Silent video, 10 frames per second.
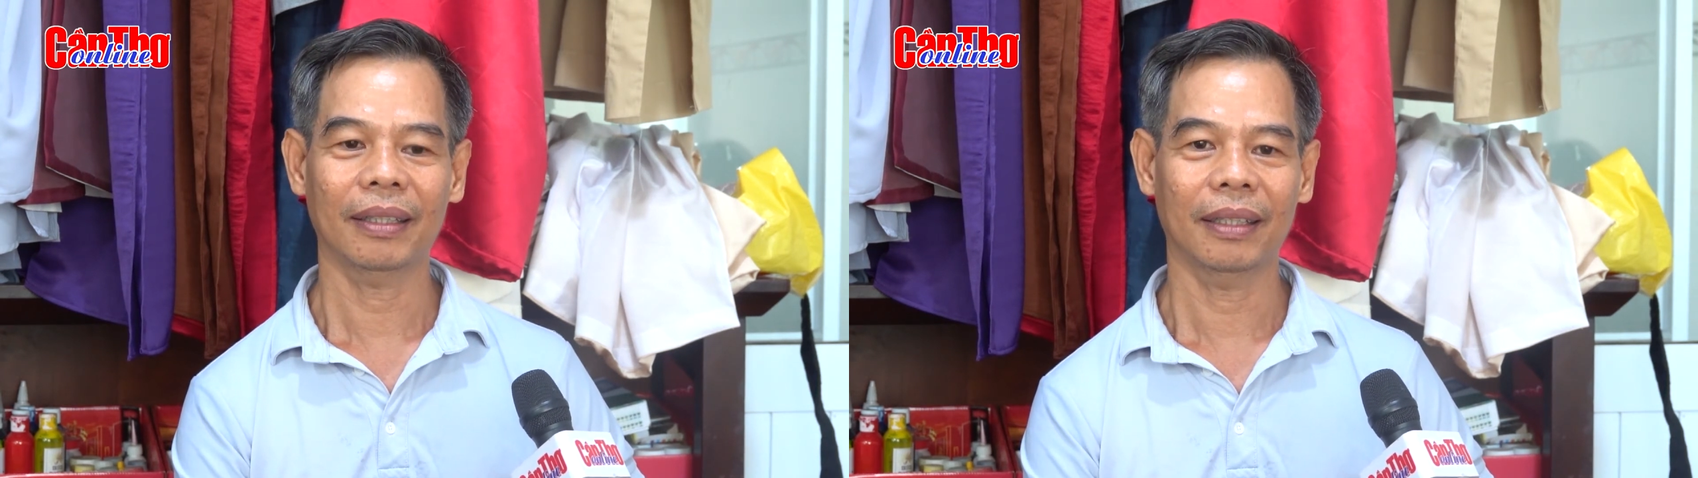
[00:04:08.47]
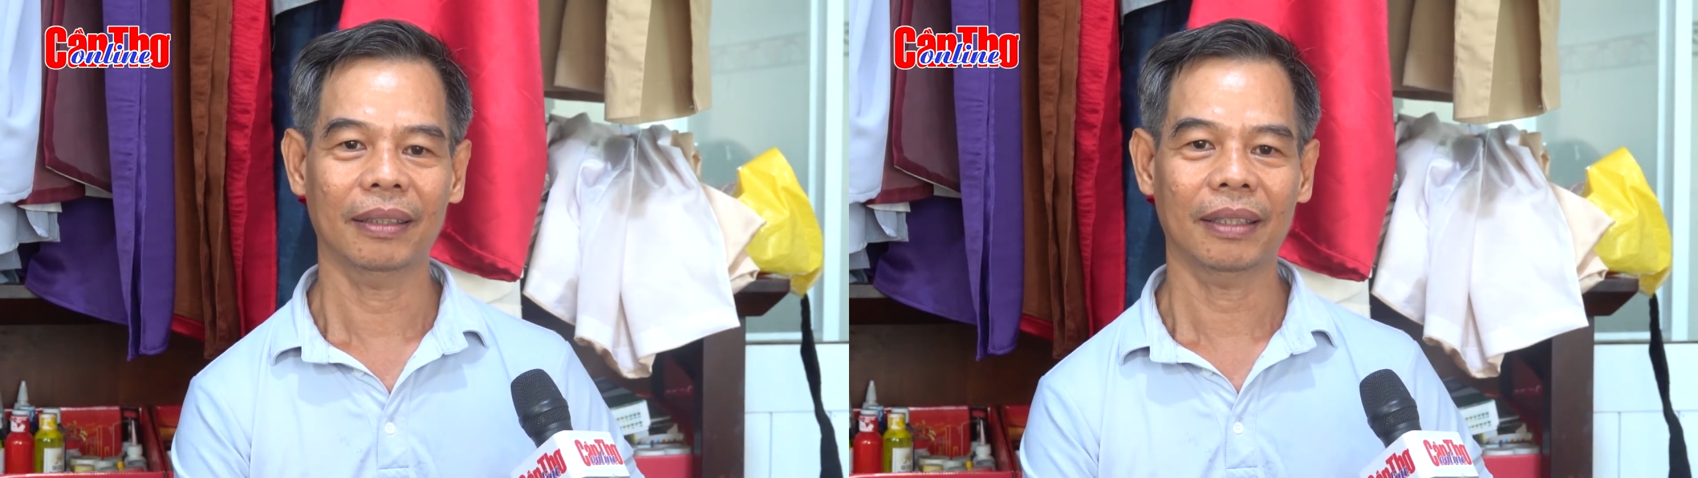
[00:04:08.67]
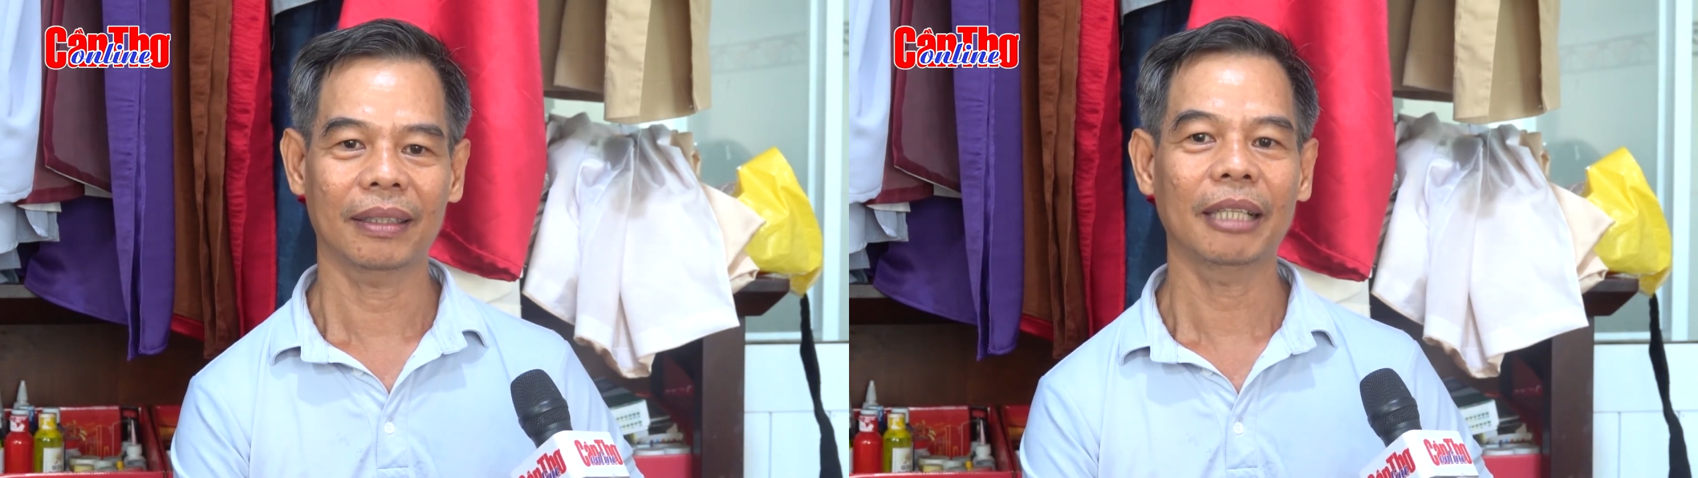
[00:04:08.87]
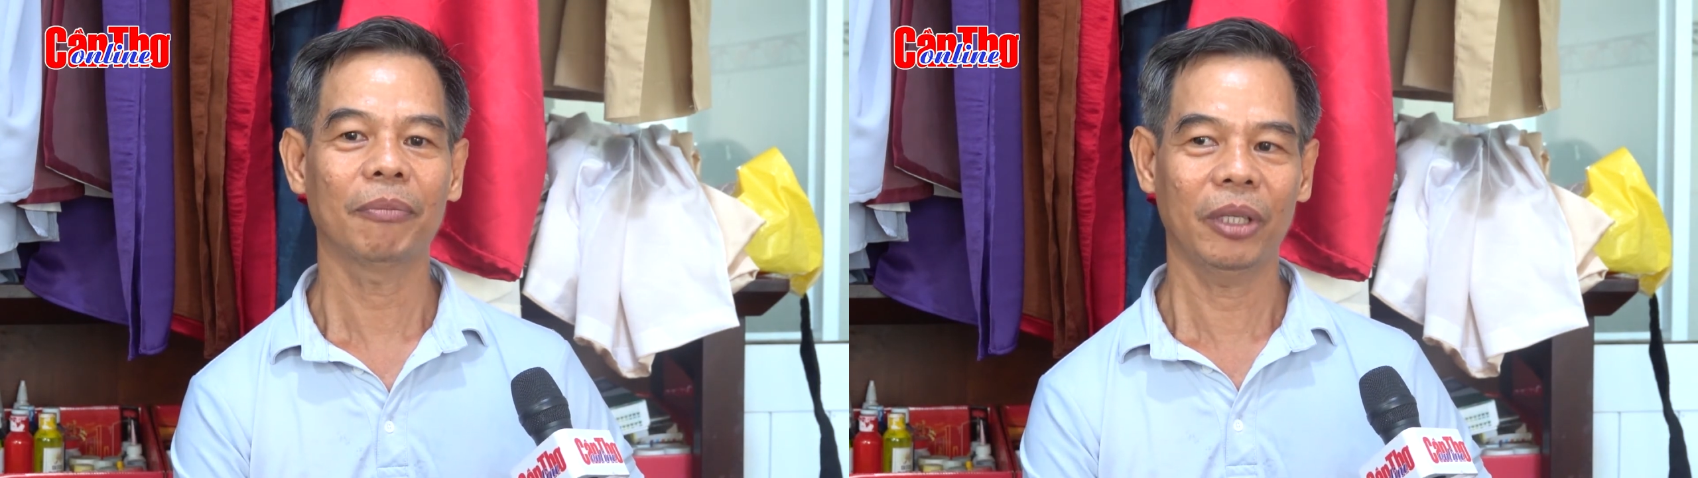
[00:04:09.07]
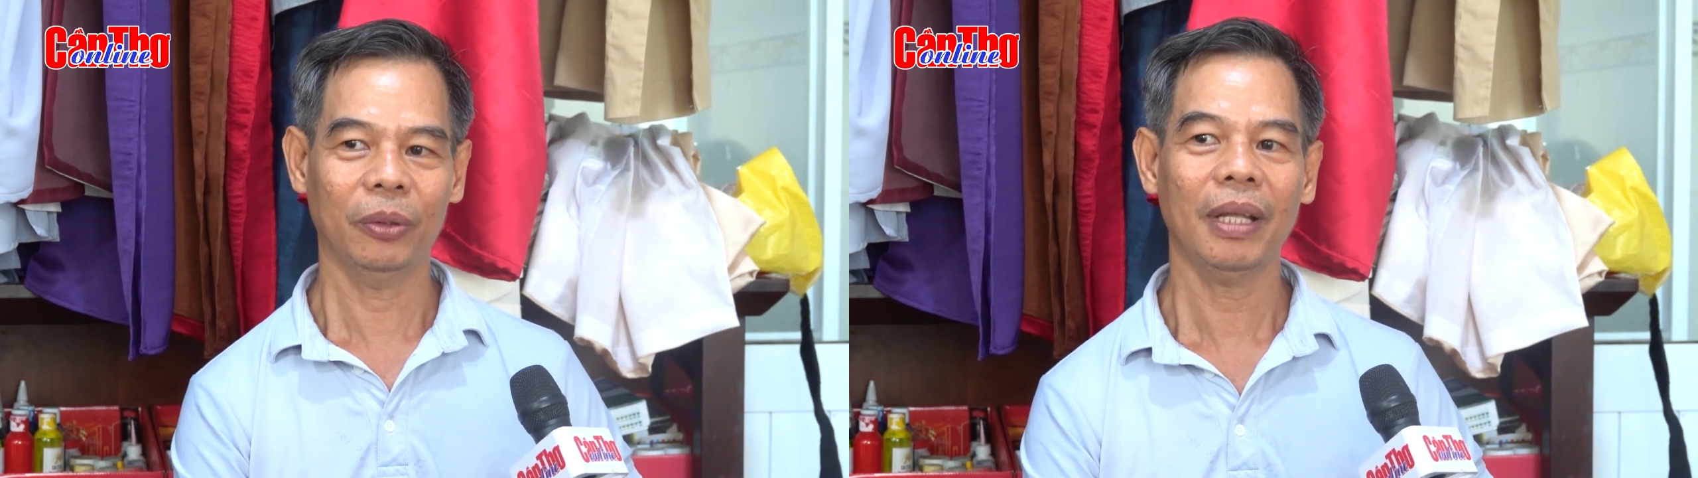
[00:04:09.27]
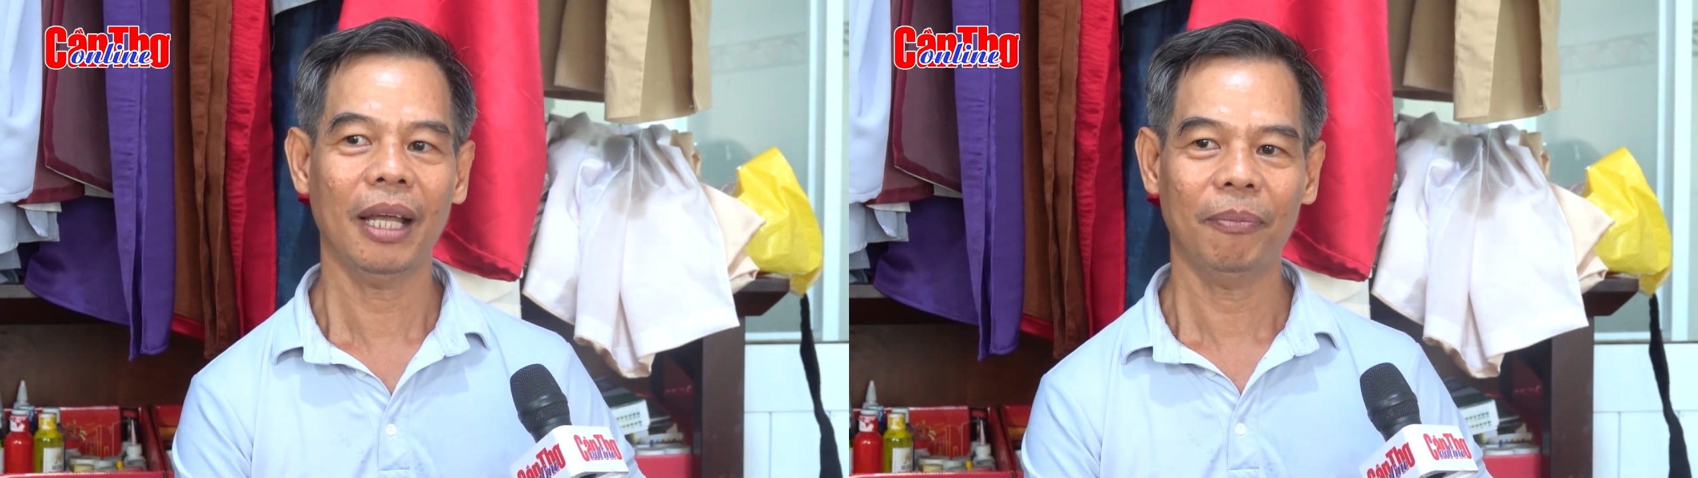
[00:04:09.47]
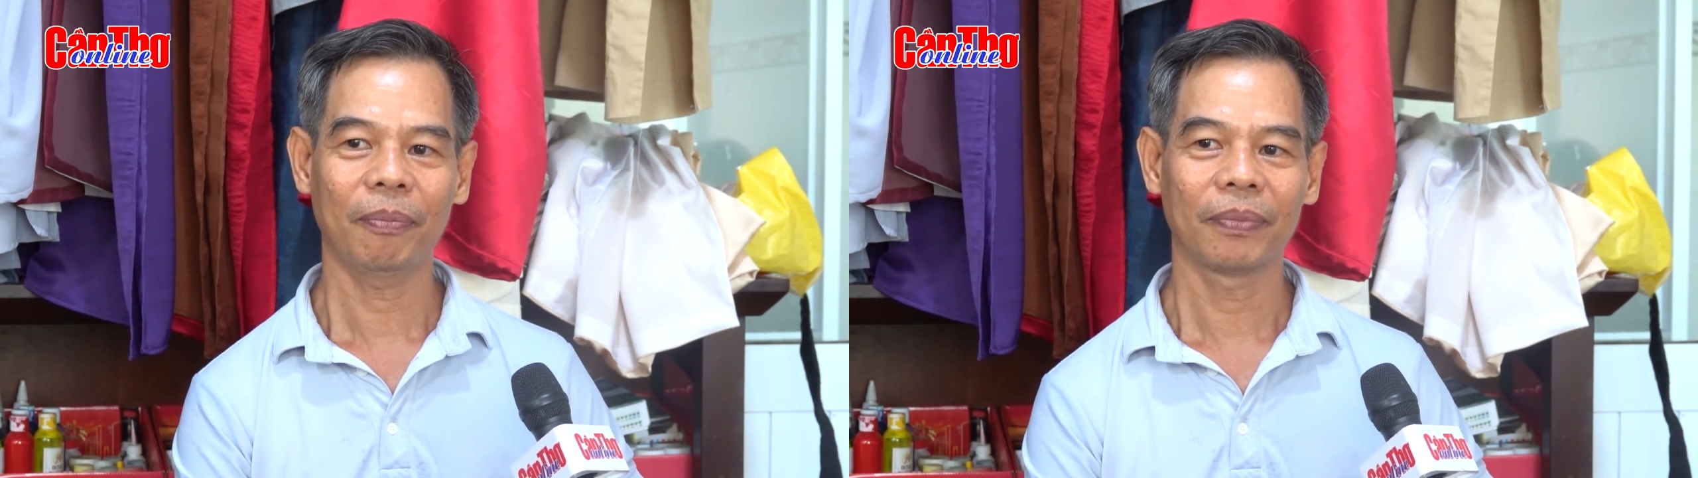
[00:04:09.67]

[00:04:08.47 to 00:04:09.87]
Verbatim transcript: họ, họ tìm hiểu thêm